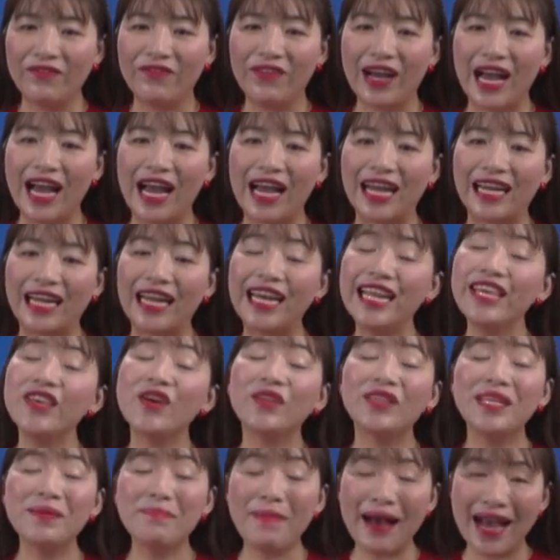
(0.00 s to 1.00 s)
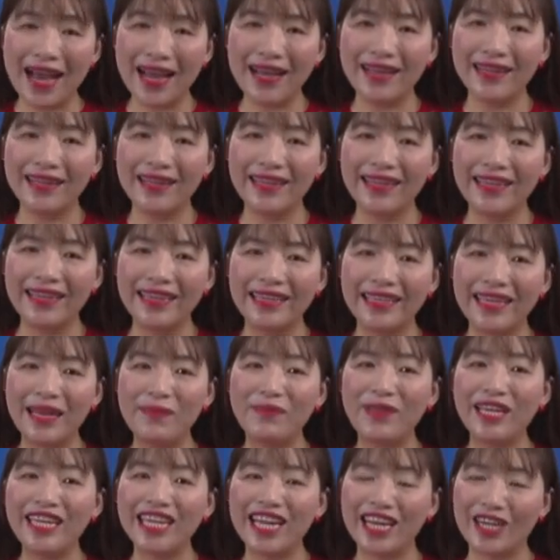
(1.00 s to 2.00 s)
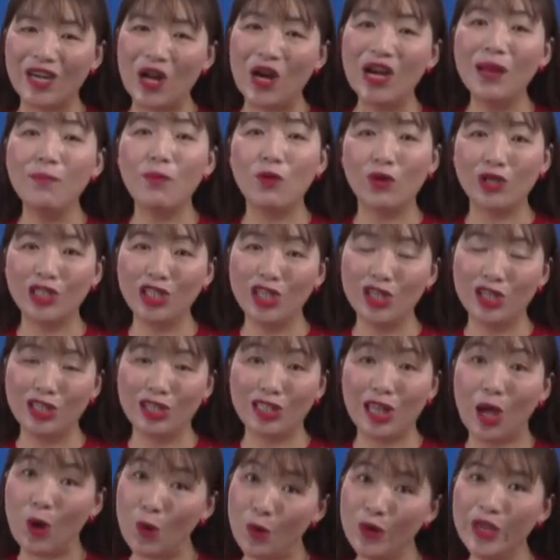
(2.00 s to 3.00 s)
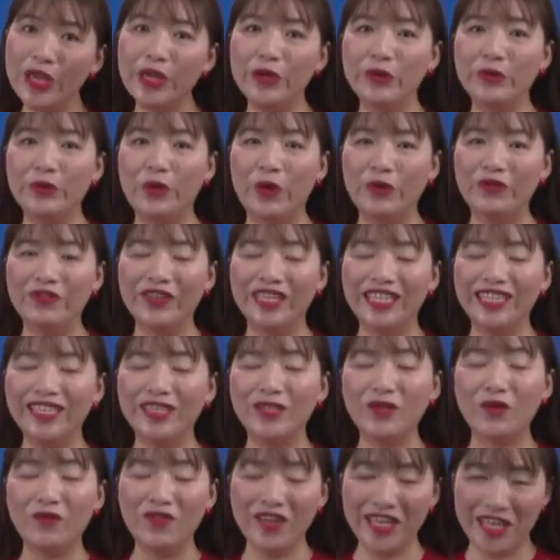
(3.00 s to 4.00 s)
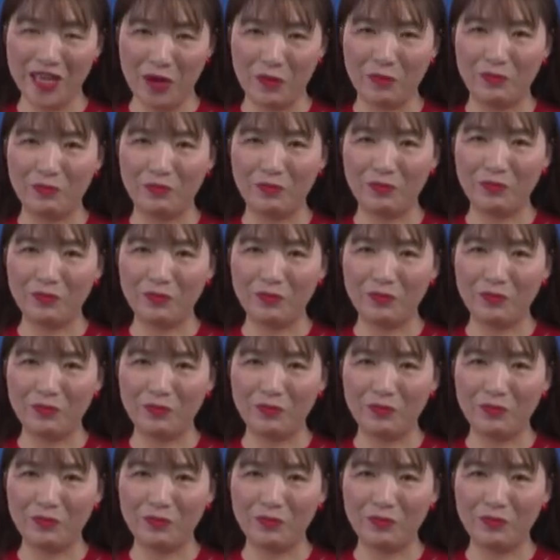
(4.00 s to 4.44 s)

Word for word: Và cái lý do thứ ba, các em thấy rằng đó là một sự thấu hiểu đối với đối với chồng